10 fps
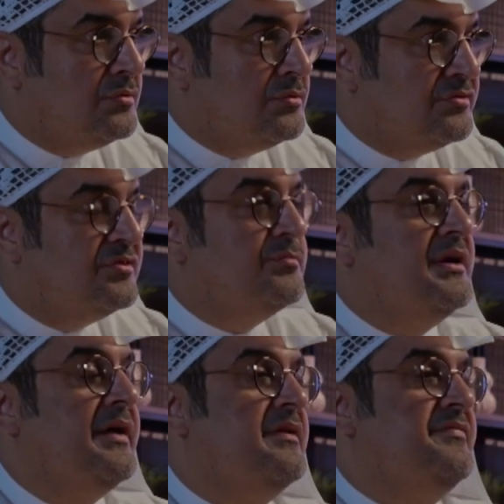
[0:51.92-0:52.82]
وسمي
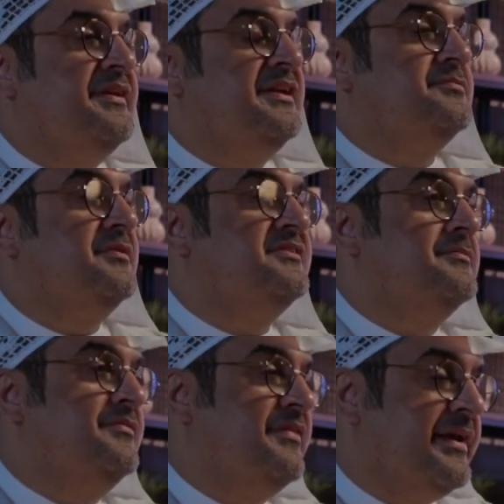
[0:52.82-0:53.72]
هذا الفريج
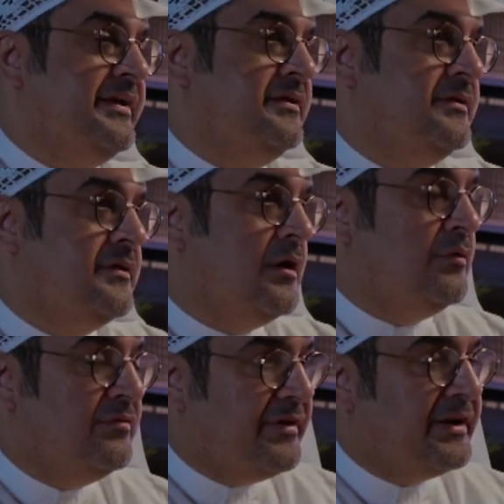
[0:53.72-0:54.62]
باسم الفري
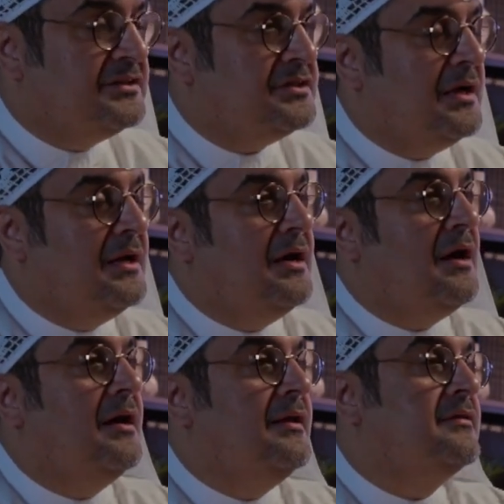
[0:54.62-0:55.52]
او الفرج على
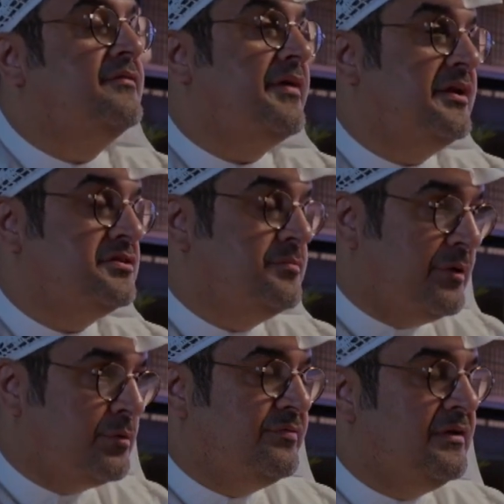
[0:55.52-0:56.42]
عائله الفرج
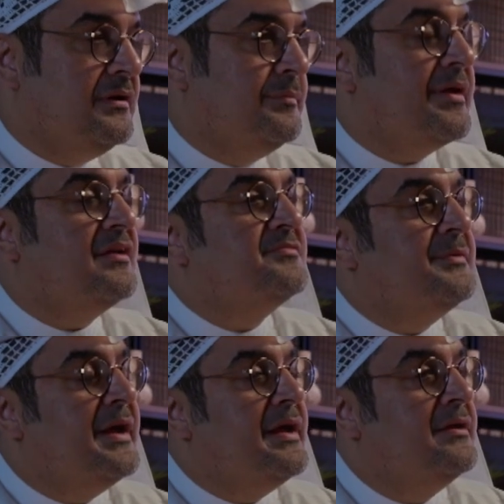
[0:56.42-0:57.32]
المعروفه اللي برز
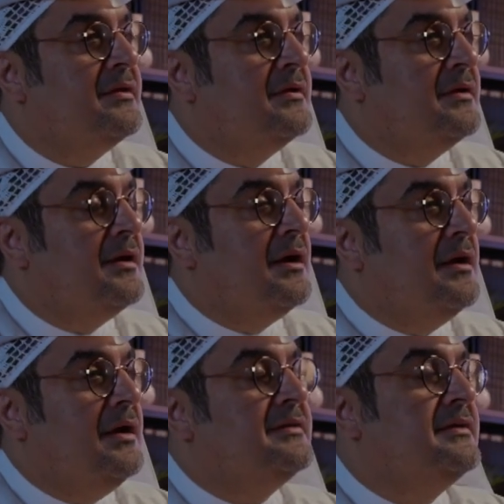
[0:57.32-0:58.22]
منها
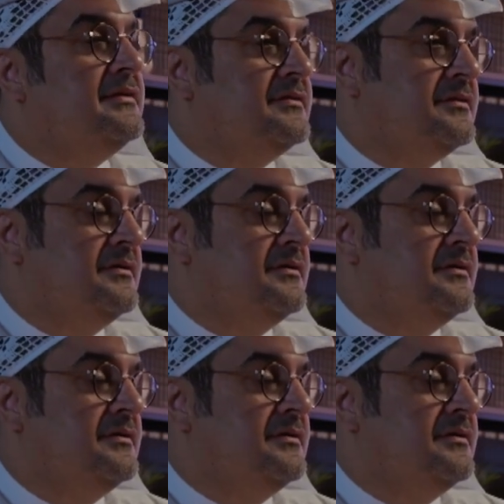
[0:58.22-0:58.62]
العديد